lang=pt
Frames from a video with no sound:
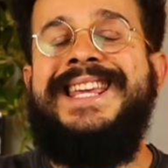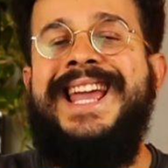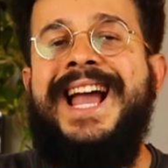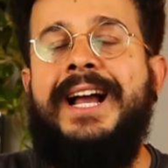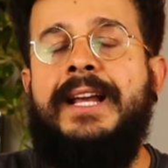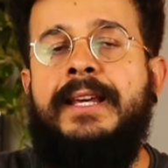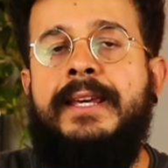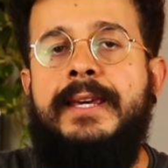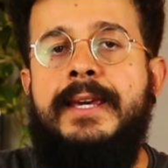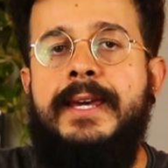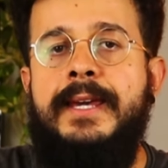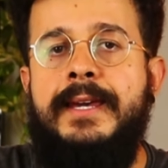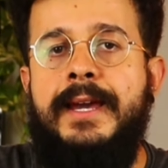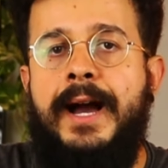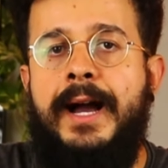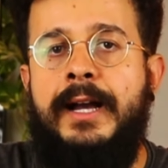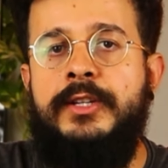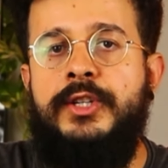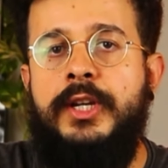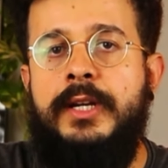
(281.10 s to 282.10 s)
E
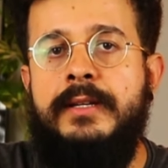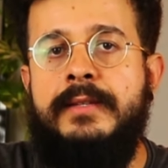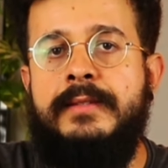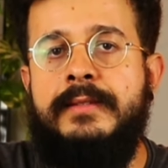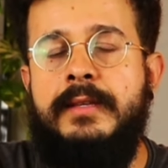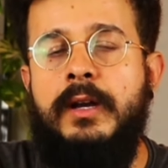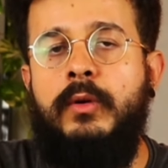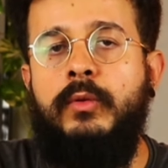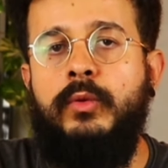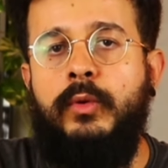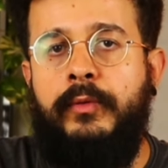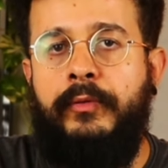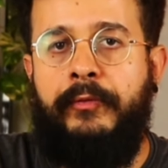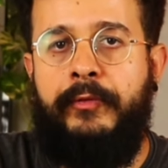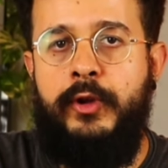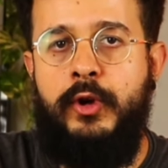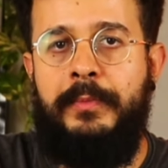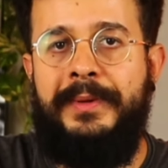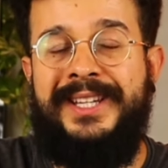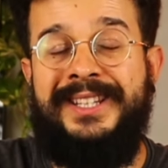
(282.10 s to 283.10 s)
aqui, a direção do
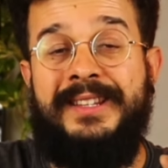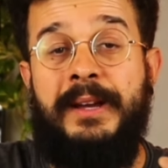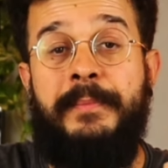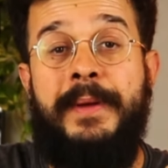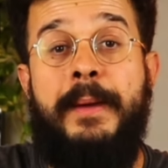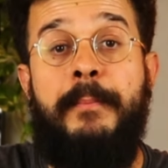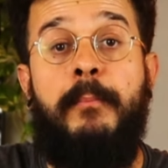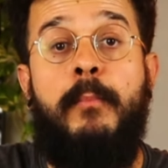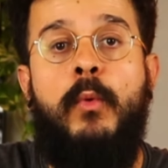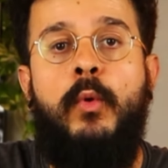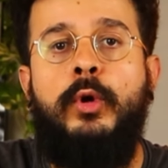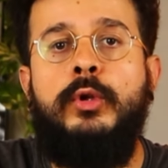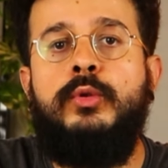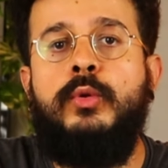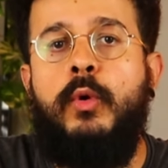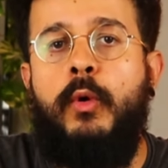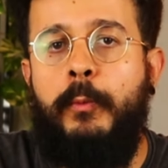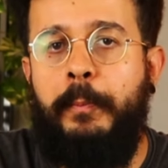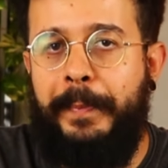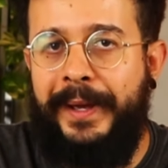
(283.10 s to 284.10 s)
filme, que também é muito
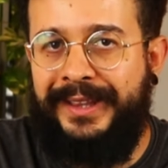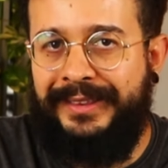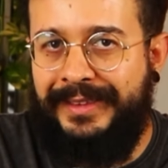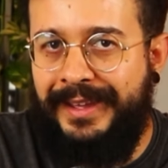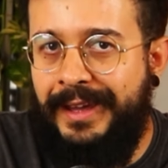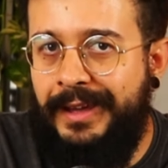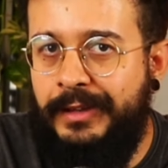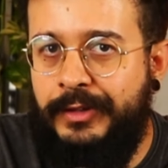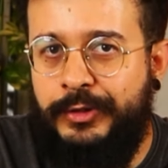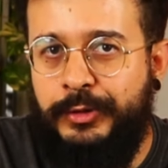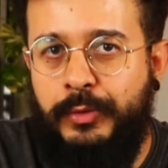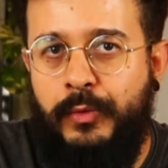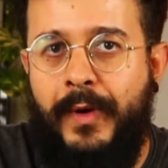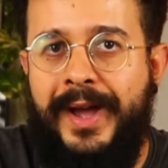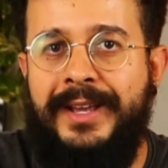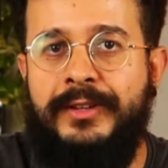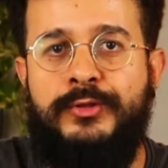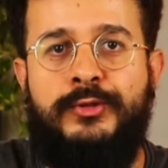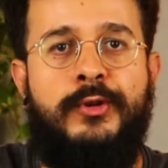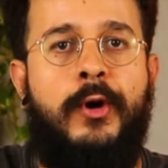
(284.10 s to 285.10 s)
competente, não
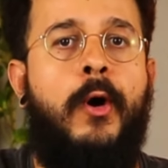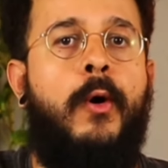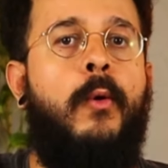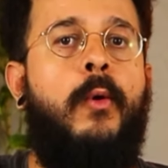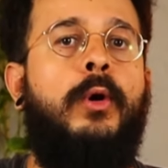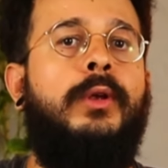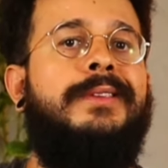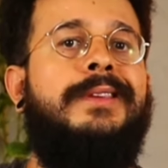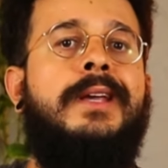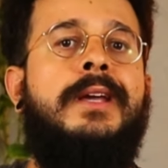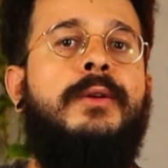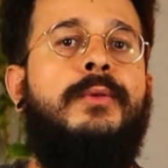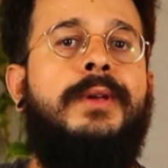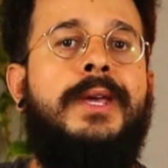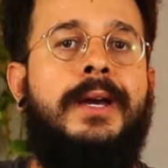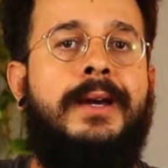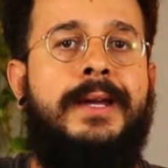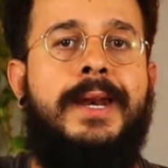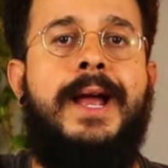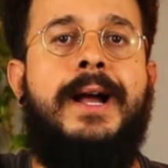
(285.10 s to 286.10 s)
é só o roteiro
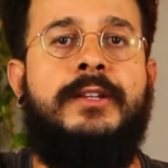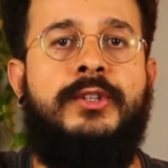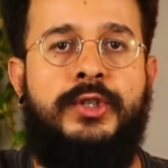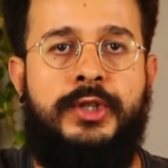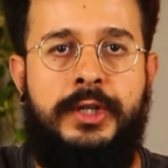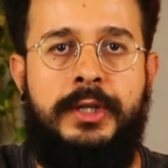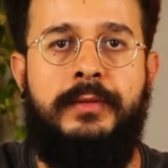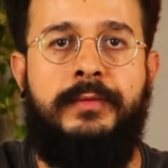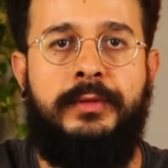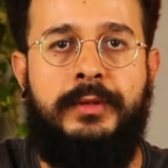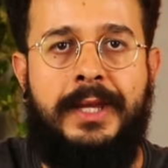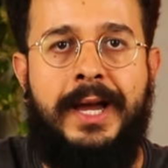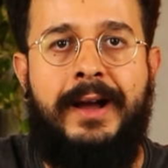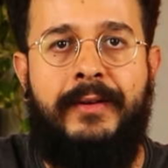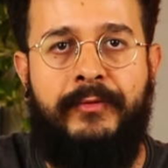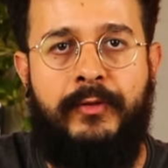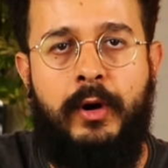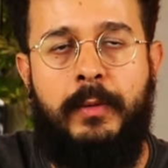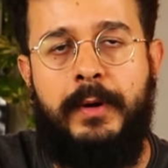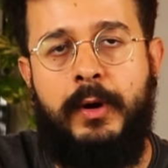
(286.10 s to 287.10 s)
que é criativo, tá?
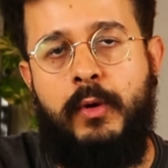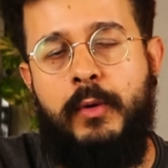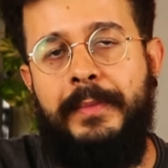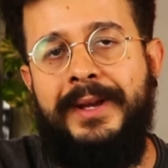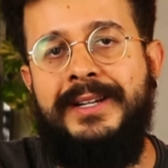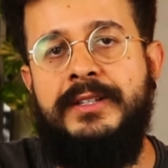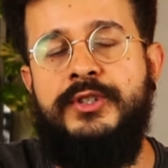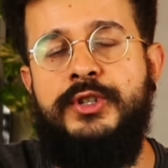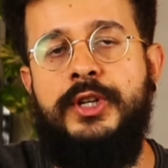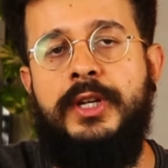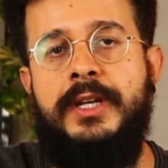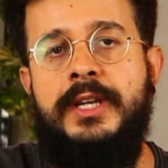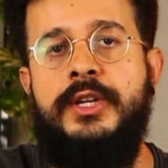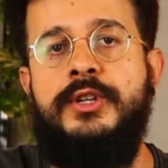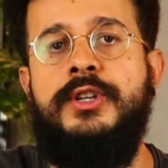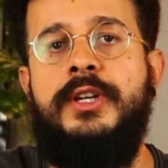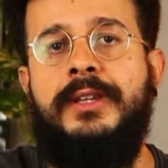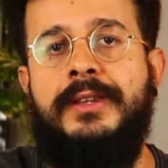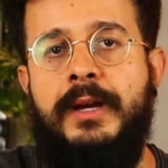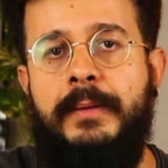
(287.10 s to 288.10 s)
A forma como ele
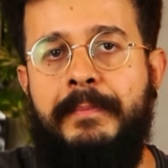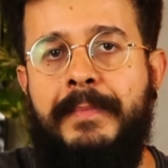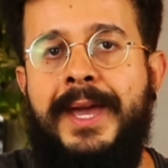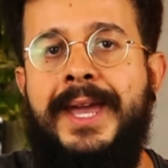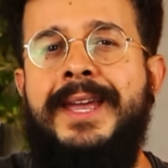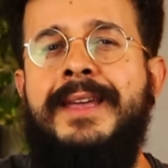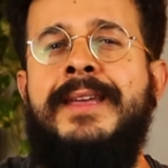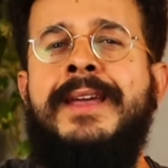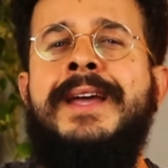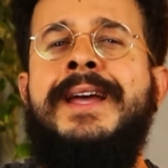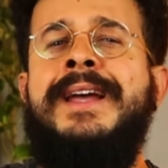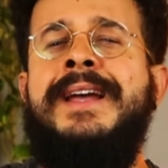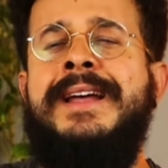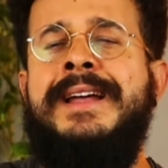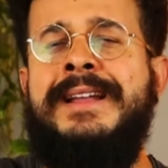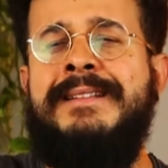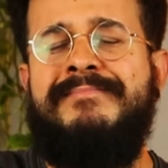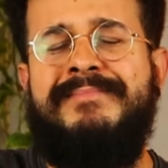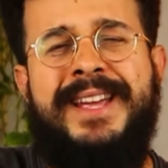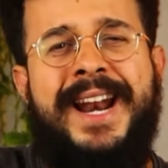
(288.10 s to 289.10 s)
dirigem também
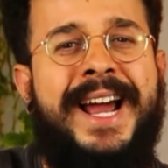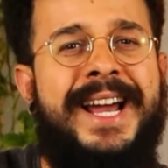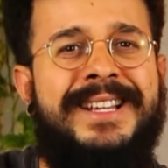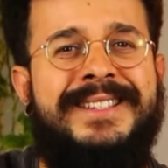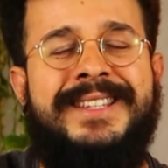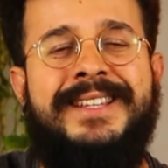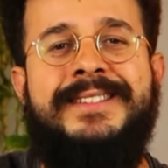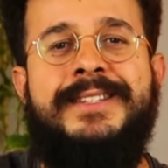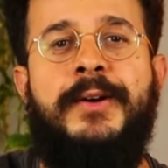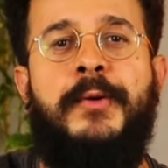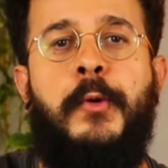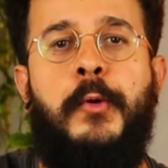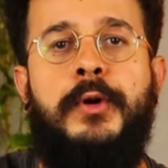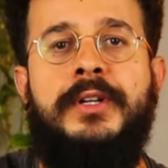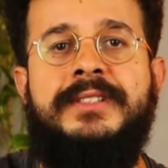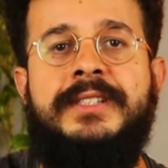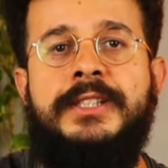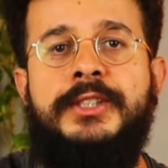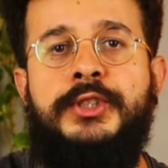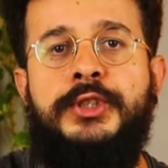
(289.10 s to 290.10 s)
traz essa
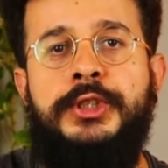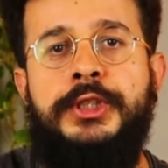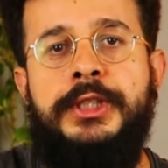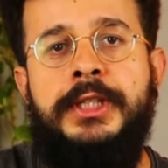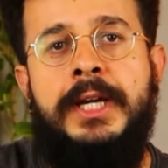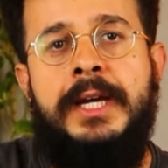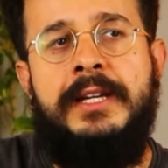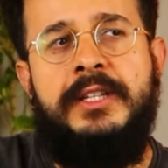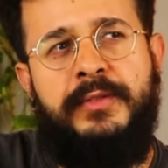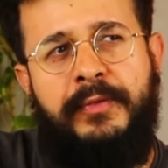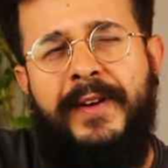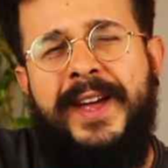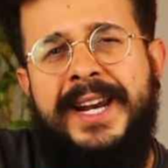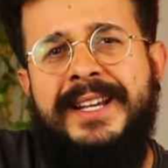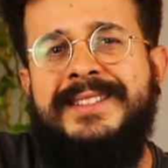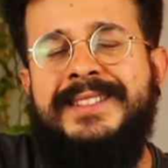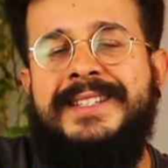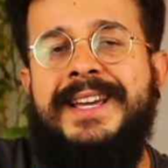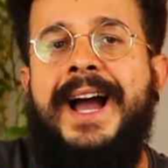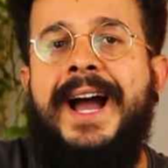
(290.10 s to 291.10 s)
coisa de
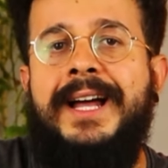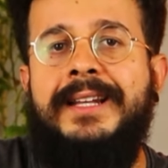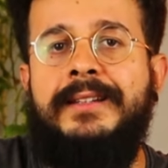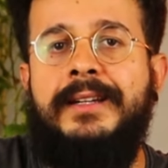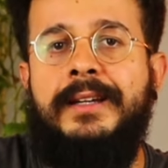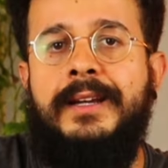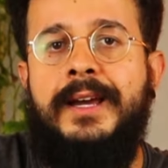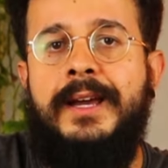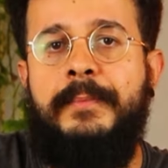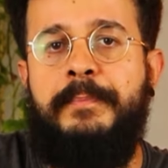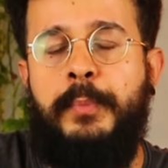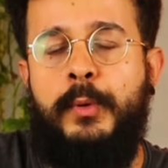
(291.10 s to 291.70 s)
diferenciada, né?